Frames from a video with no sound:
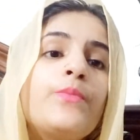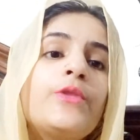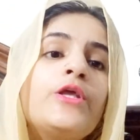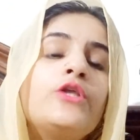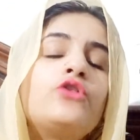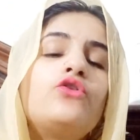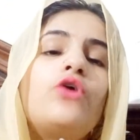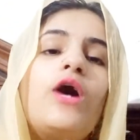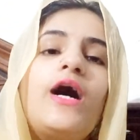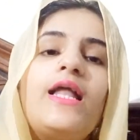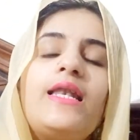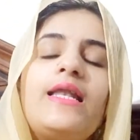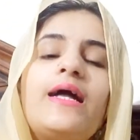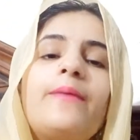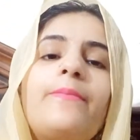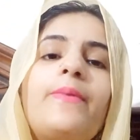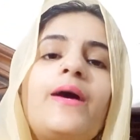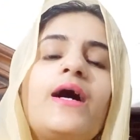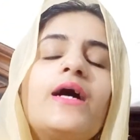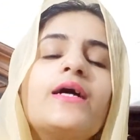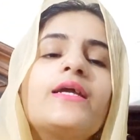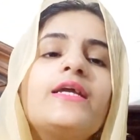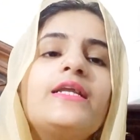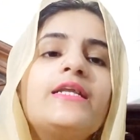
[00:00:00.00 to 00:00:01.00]
तो अल्लाह
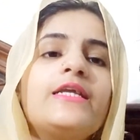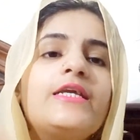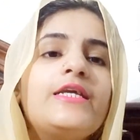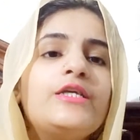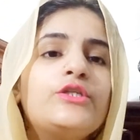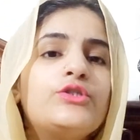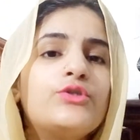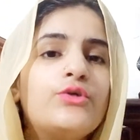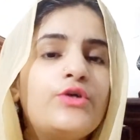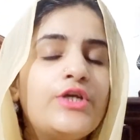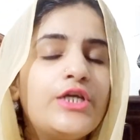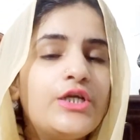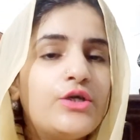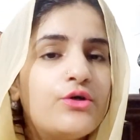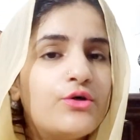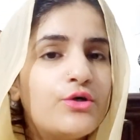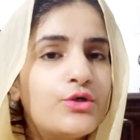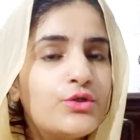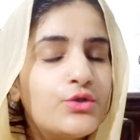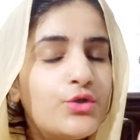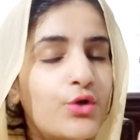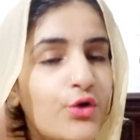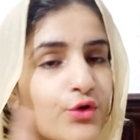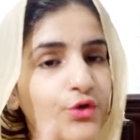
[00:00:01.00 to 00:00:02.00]
पाक इनकी जोड़ी
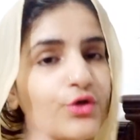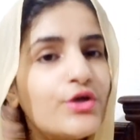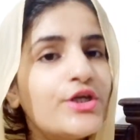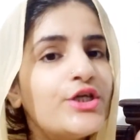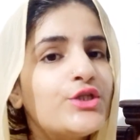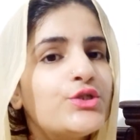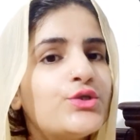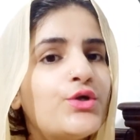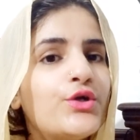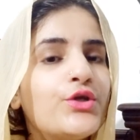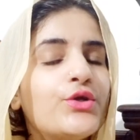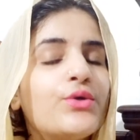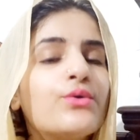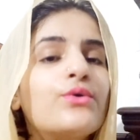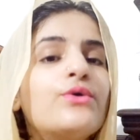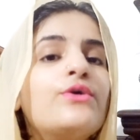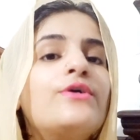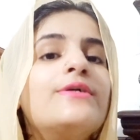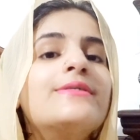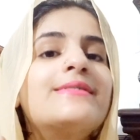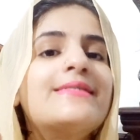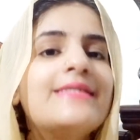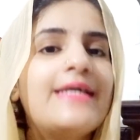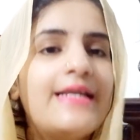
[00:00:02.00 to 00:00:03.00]
को दोनों की जोड़ियों
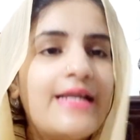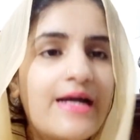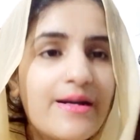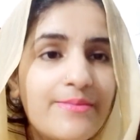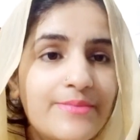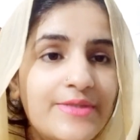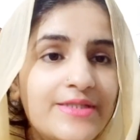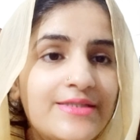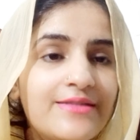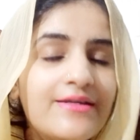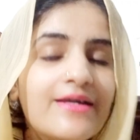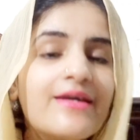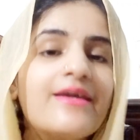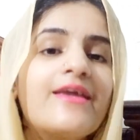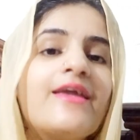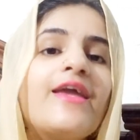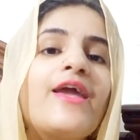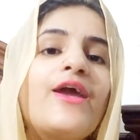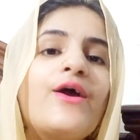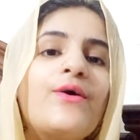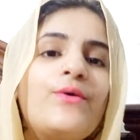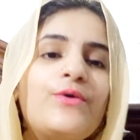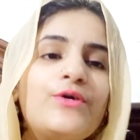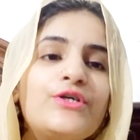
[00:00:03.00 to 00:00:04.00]
को सलामत
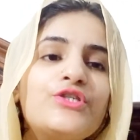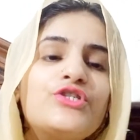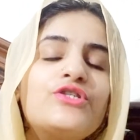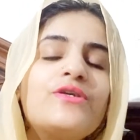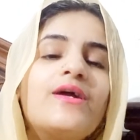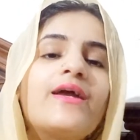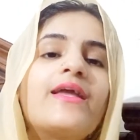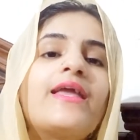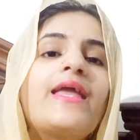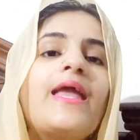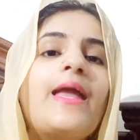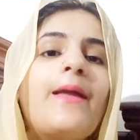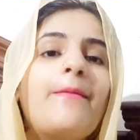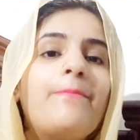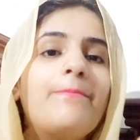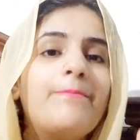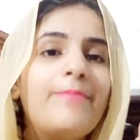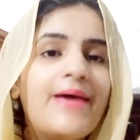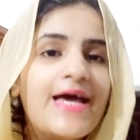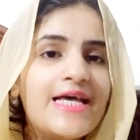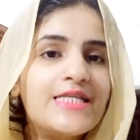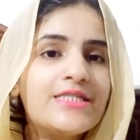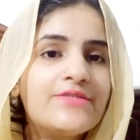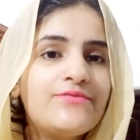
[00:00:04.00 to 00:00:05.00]
रखे खुश रखे
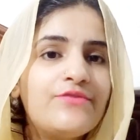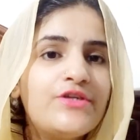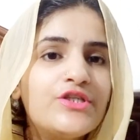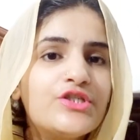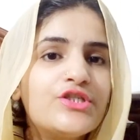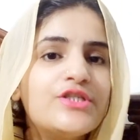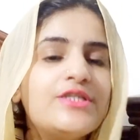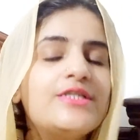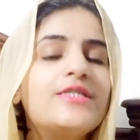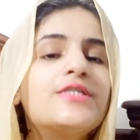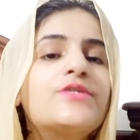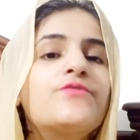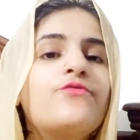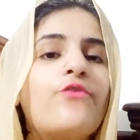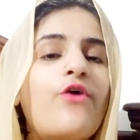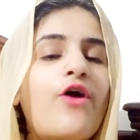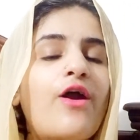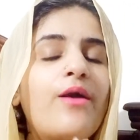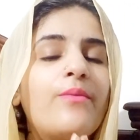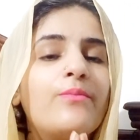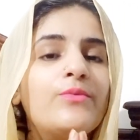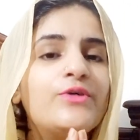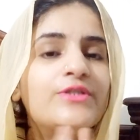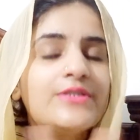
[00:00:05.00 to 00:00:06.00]
बेस्ट विशेष
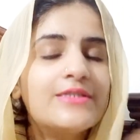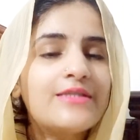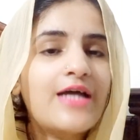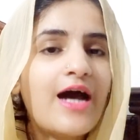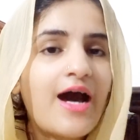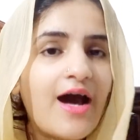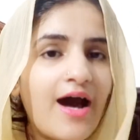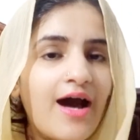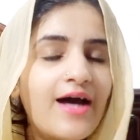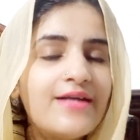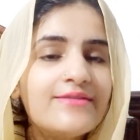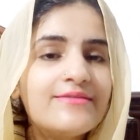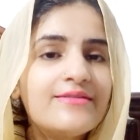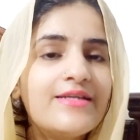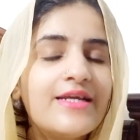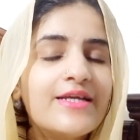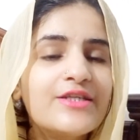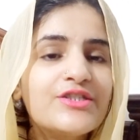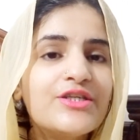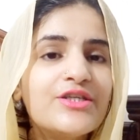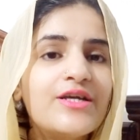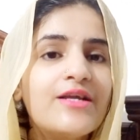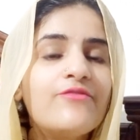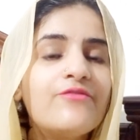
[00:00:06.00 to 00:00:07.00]
फॉर मुंतहाज
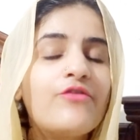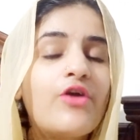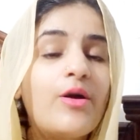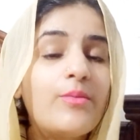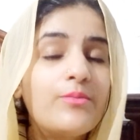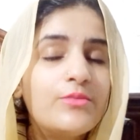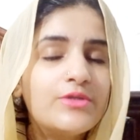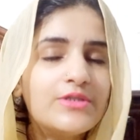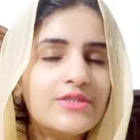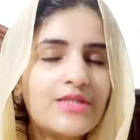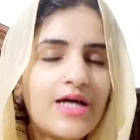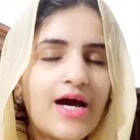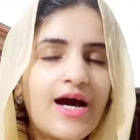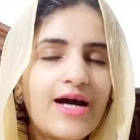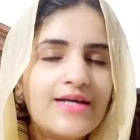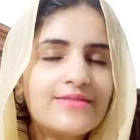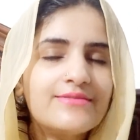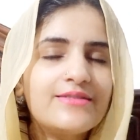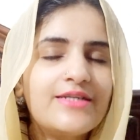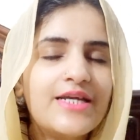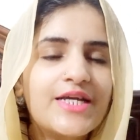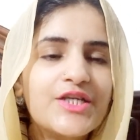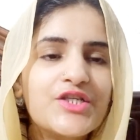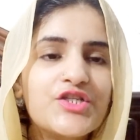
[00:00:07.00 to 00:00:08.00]
रिएक्शन फ्रॉम
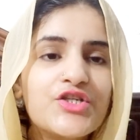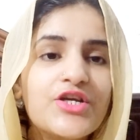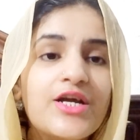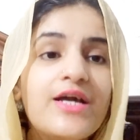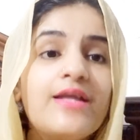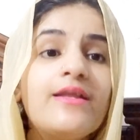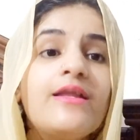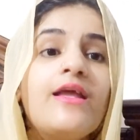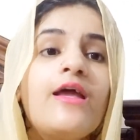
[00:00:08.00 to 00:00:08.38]
मुंतहाज रिएक्शन